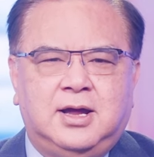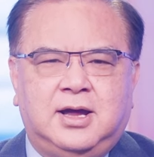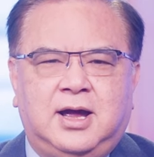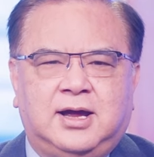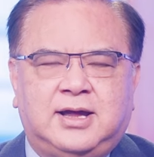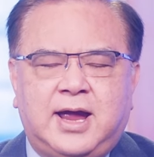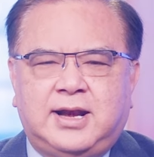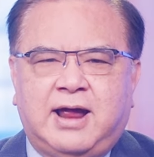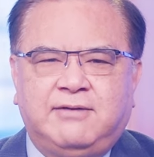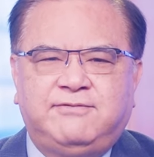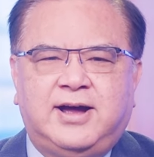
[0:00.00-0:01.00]
à, các
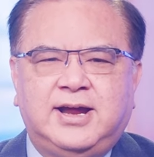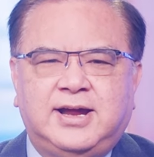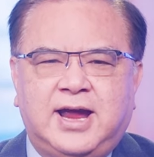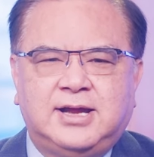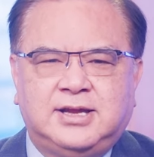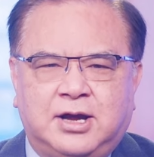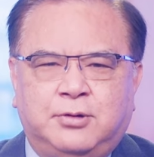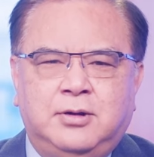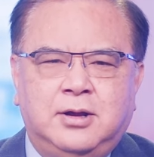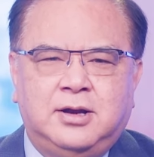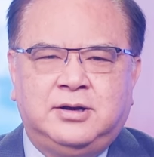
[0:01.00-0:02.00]
đảng phái khác nhau
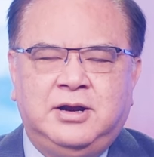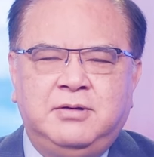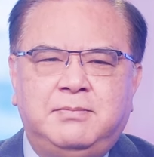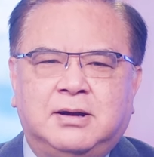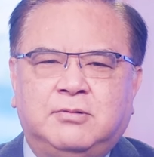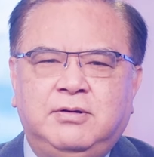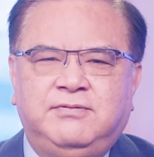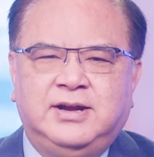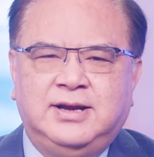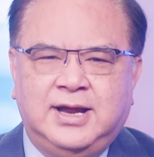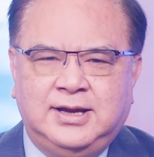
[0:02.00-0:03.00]
nếu mà quý
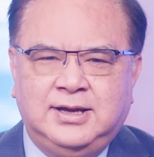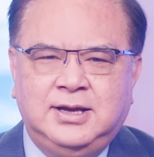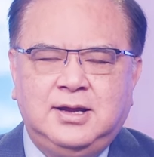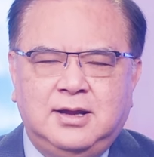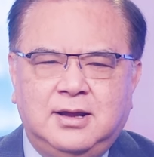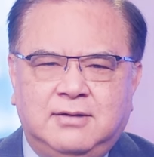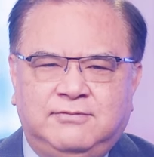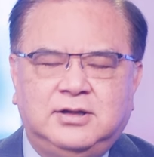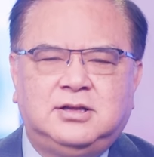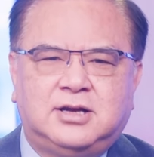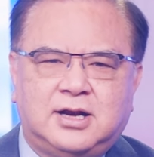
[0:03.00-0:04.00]
vị để ý
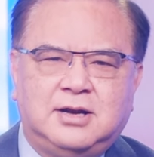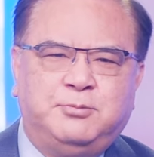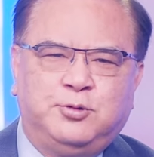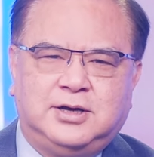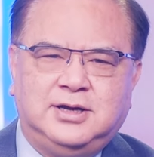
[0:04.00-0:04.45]
với tư cách là một